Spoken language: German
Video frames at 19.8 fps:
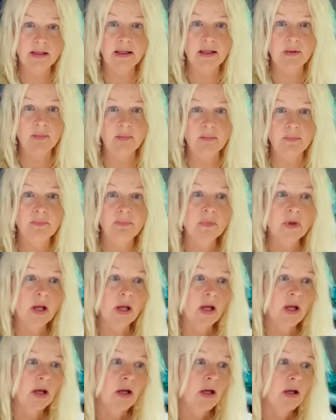nehmen
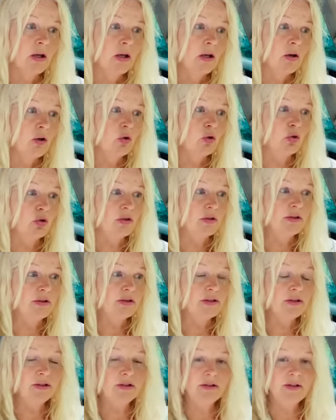und
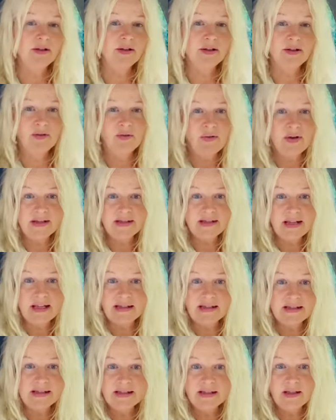was
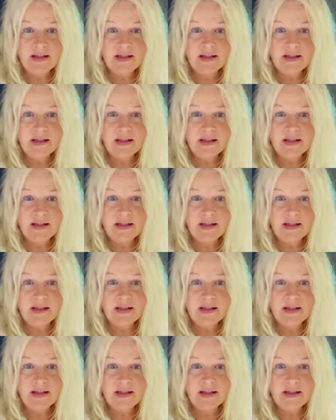das